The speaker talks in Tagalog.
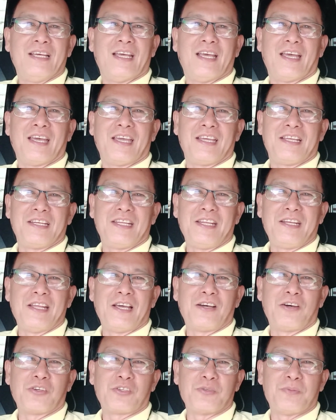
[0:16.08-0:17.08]
uh, Hindi
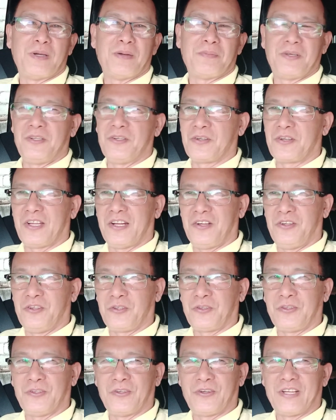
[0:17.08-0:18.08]
na ako sumama doon kila
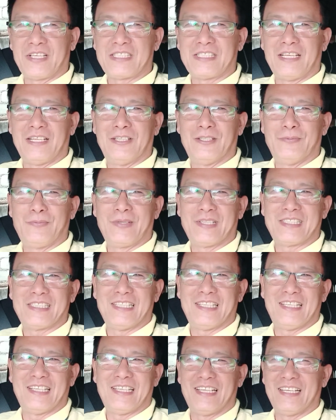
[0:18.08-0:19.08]
doktora sa loob
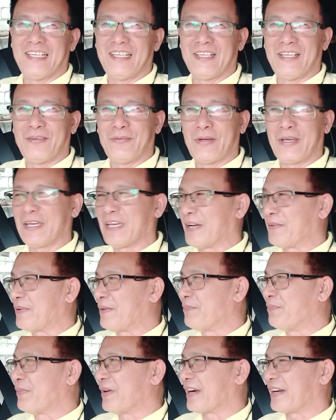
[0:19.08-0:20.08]
kasi uh, mahirap
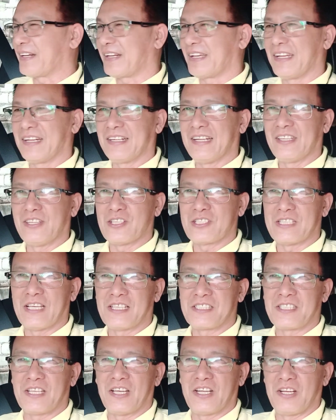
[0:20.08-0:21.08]
ang parking dito
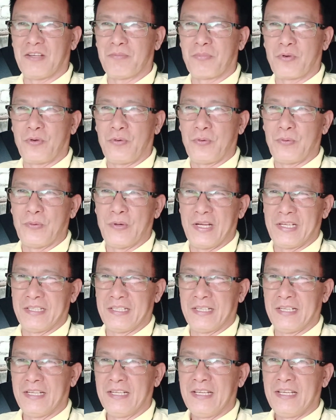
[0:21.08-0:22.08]
sa Sunnybrook
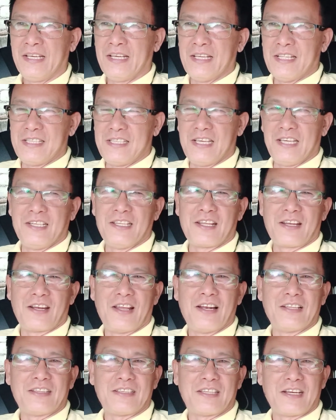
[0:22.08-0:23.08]
1
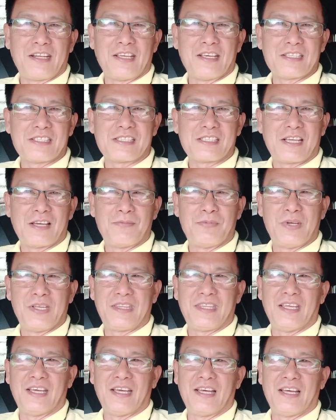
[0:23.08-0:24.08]
General Trias
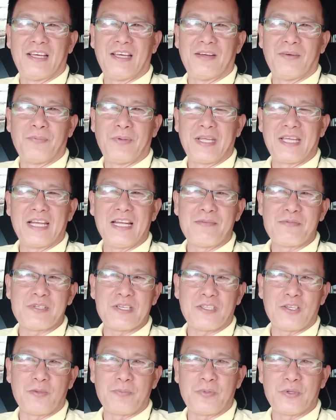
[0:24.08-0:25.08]
Cavite uh, Mingalab
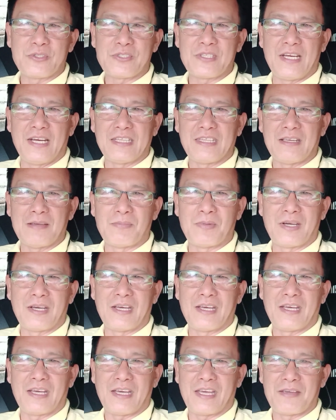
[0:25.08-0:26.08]
shoutout po sa ating
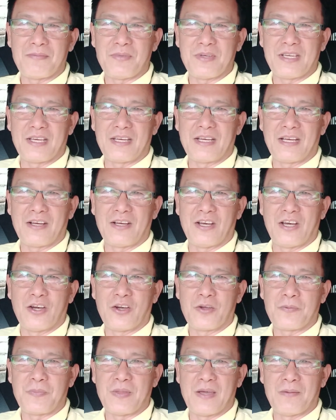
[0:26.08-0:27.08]
mga kaibigang
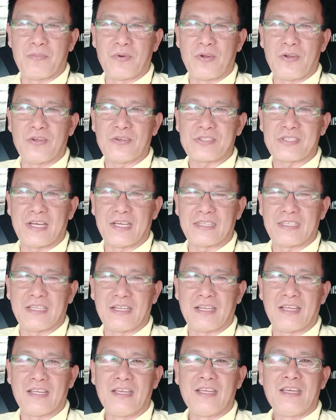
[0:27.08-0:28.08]
uh, OFW sa
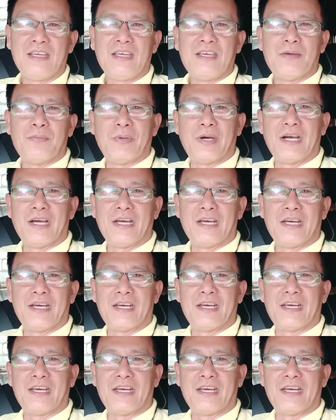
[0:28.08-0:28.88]
ating mga